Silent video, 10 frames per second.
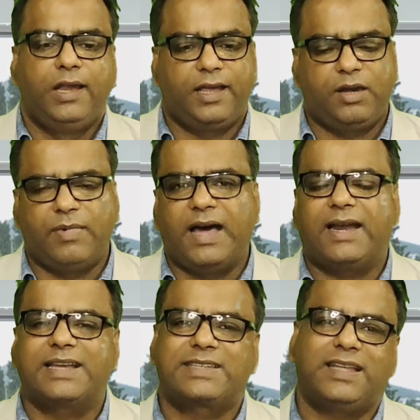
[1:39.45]
लेकिन
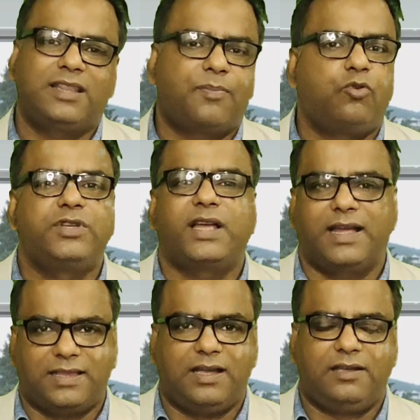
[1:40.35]
महाराष्ट्र के अंदर पूजा
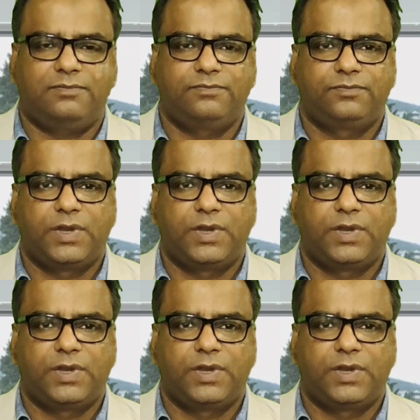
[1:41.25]
जाता है